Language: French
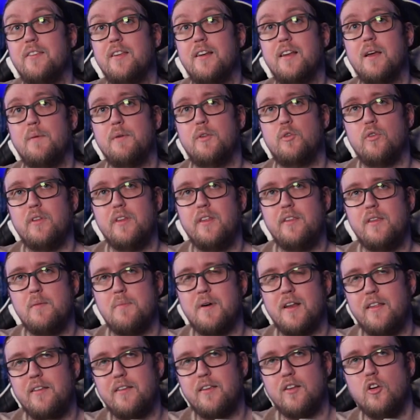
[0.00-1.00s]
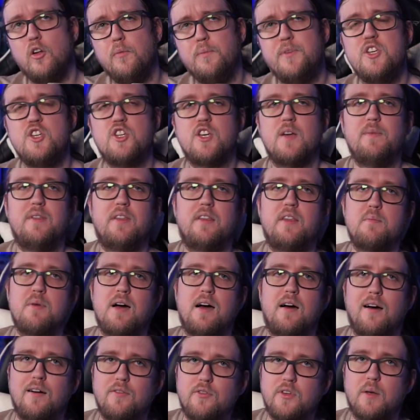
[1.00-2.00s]
C'est le cas, bien sûr, n'hésitez pas à laisser le petit j'aime, n'hésitez
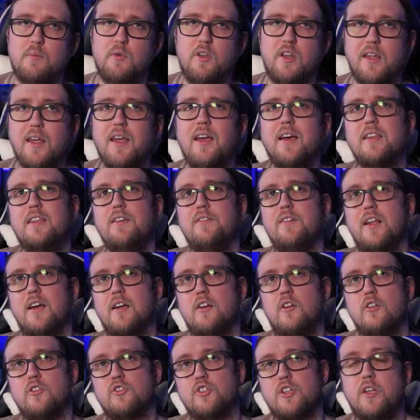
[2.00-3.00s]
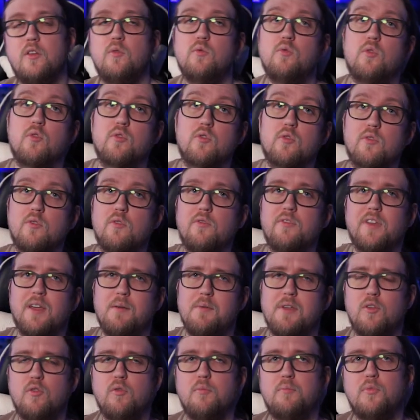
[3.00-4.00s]
pas à vous abonner et activer la cloche. Et nous, on se retrouve
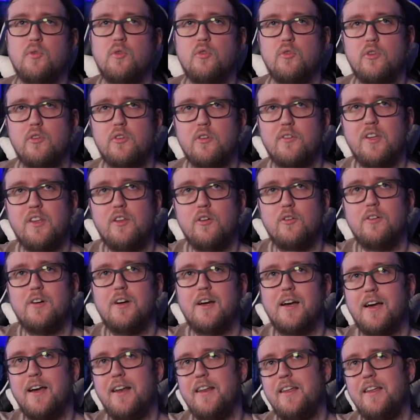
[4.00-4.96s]
très bientôt pour d'autres vidéos.